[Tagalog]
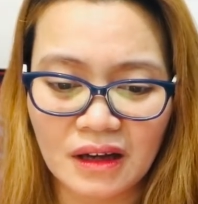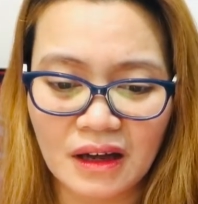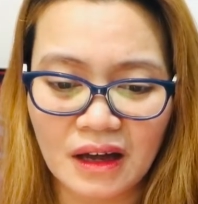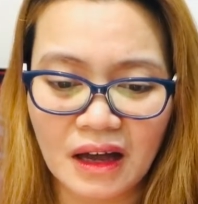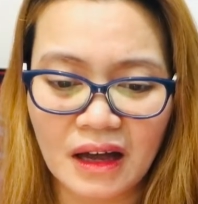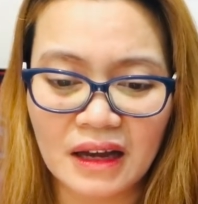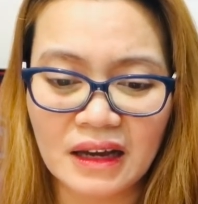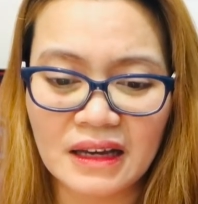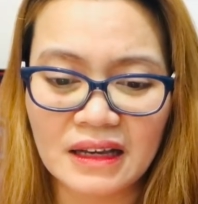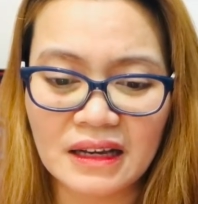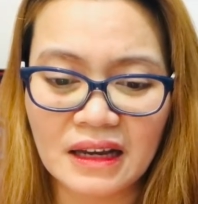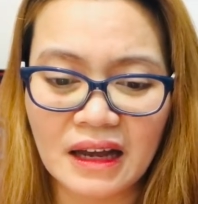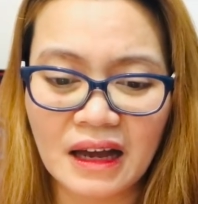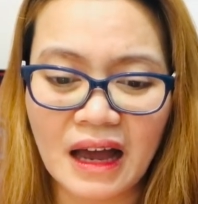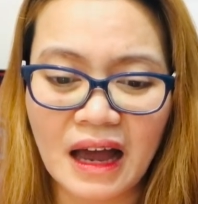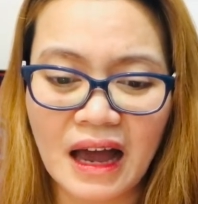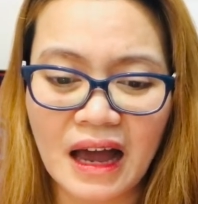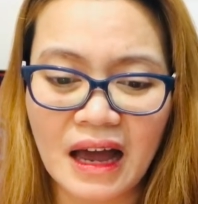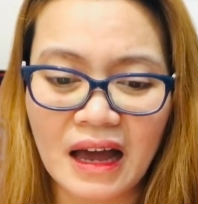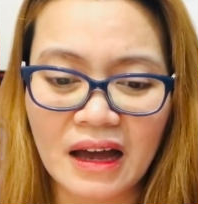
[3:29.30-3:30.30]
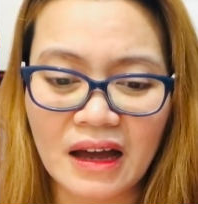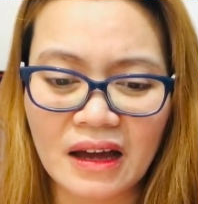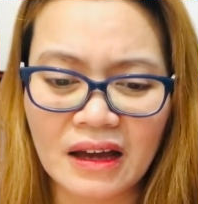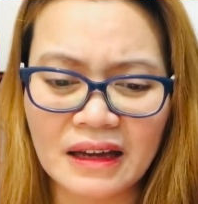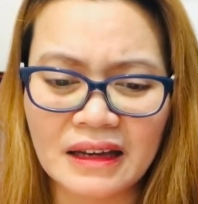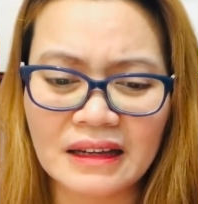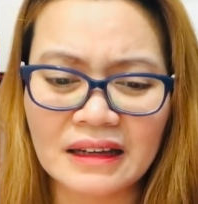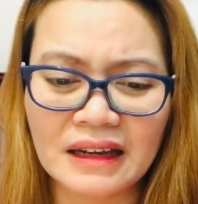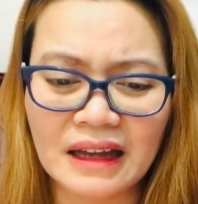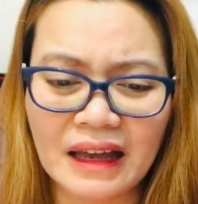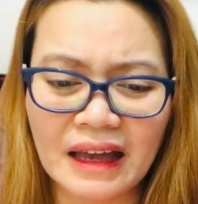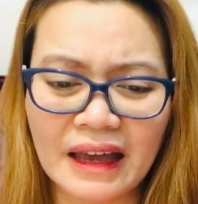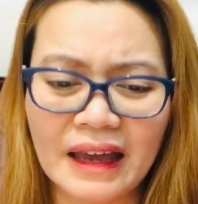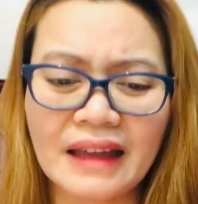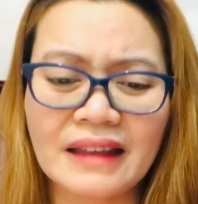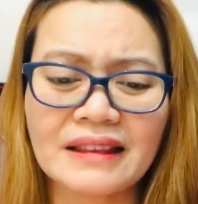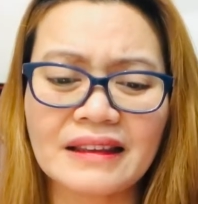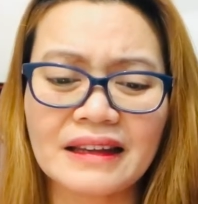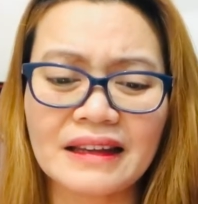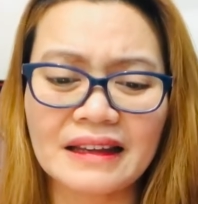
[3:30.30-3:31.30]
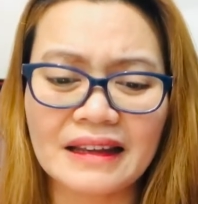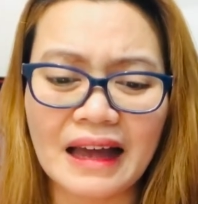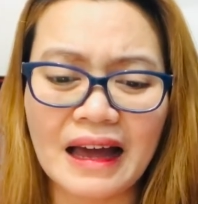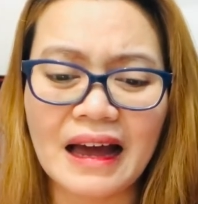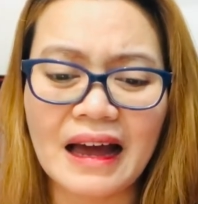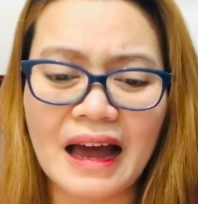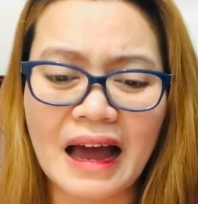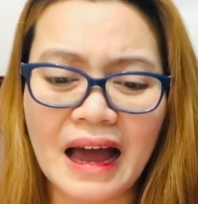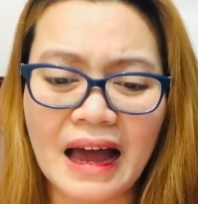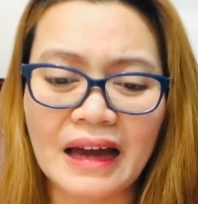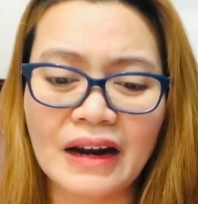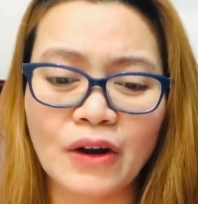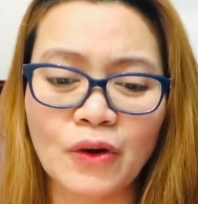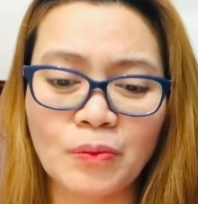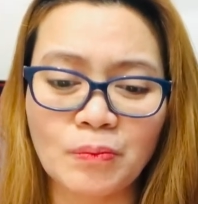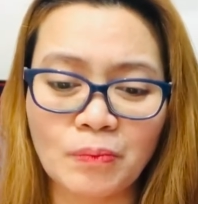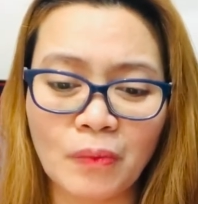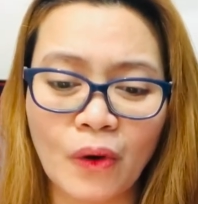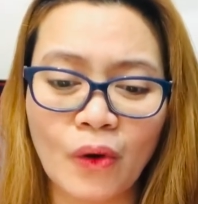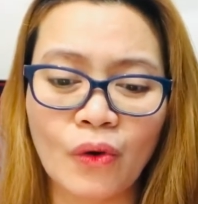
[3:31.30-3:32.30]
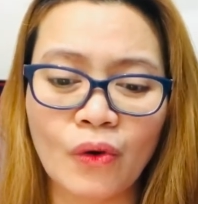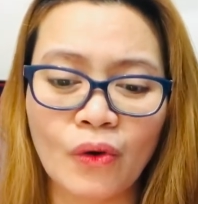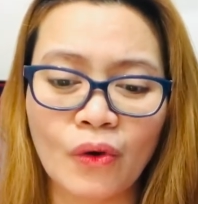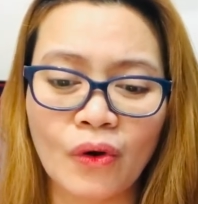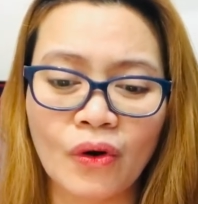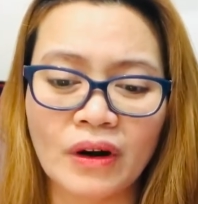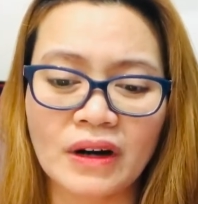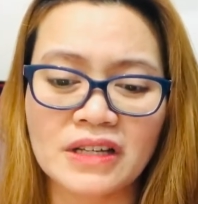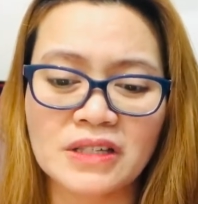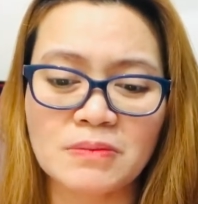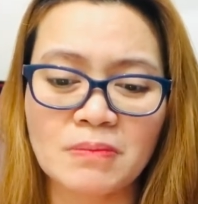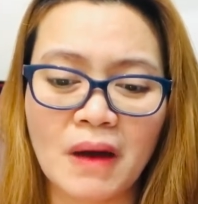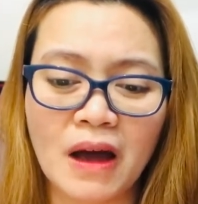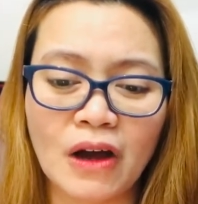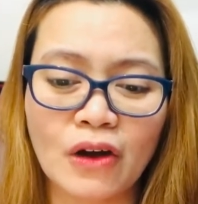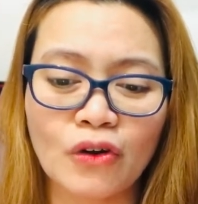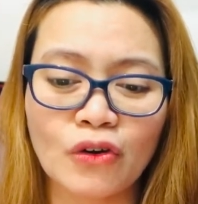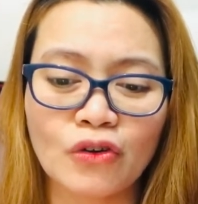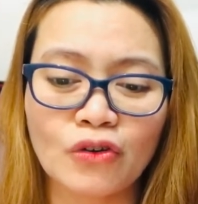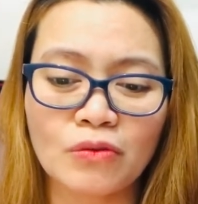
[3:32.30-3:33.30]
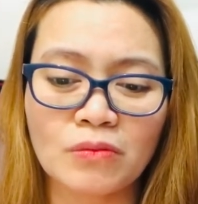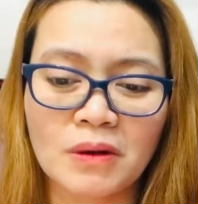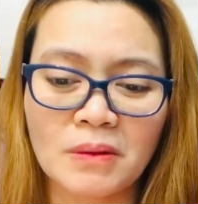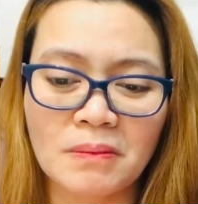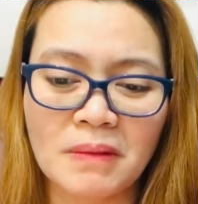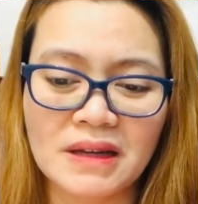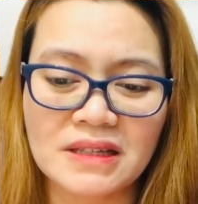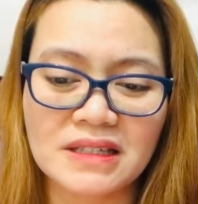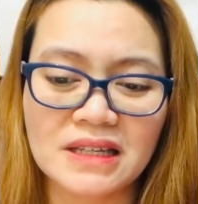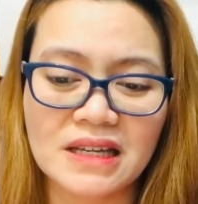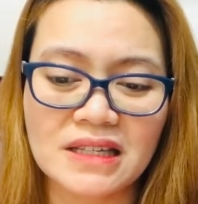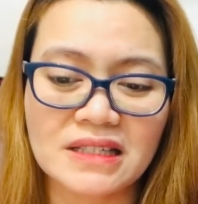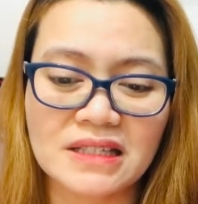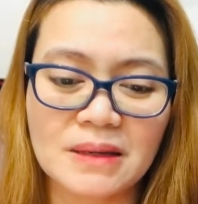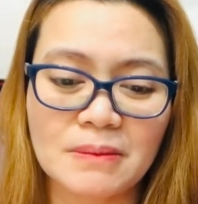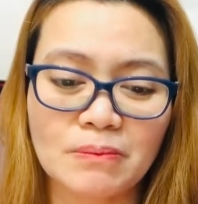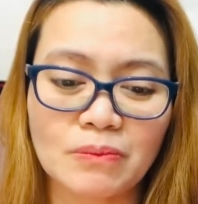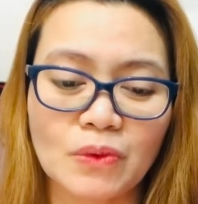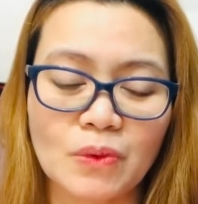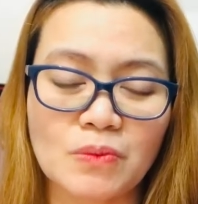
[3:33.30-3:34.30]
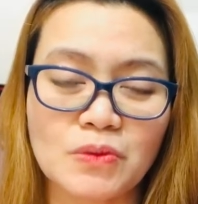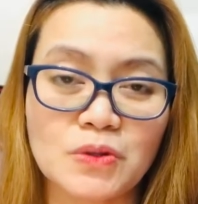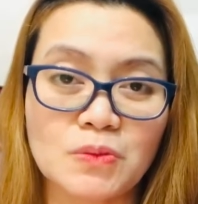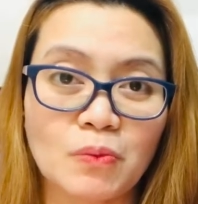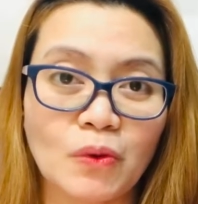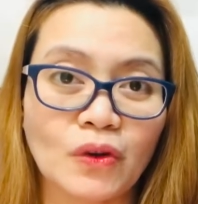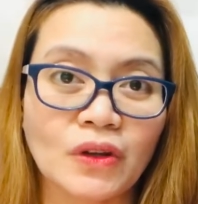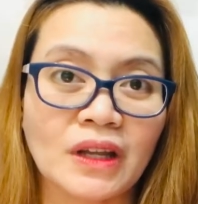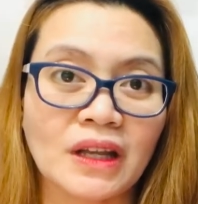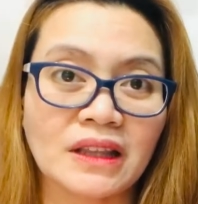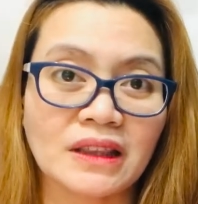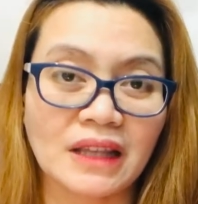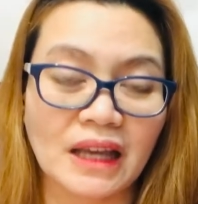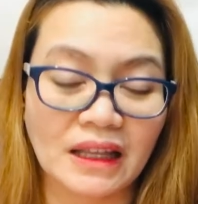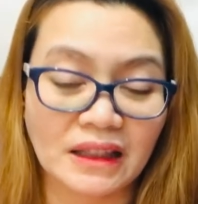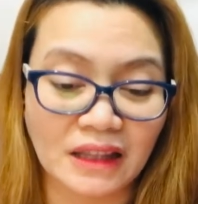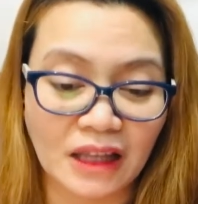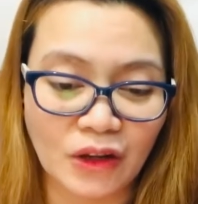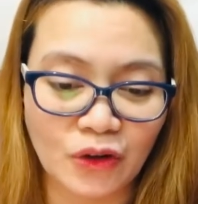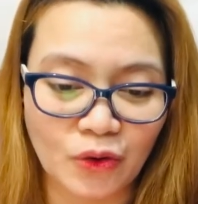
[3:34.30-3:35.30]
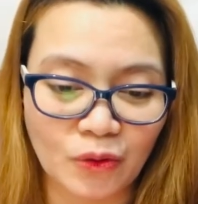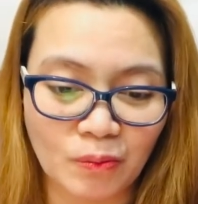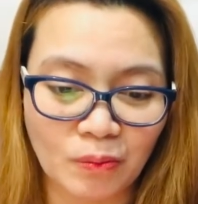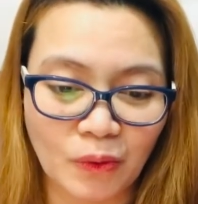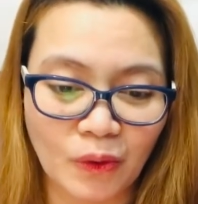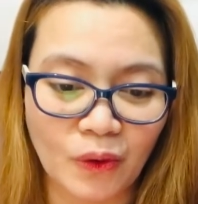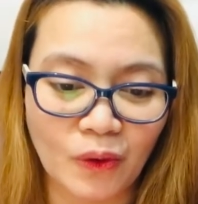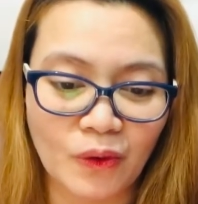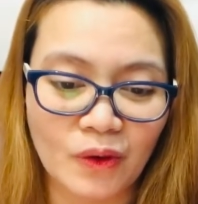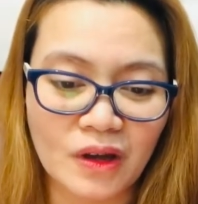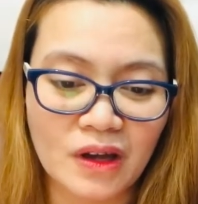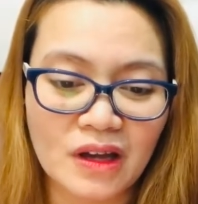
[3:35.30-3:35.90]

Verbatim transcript: ang ilang uh, il, and ilang araw po o oras bago lumabas ang symptoms po ng tetano po.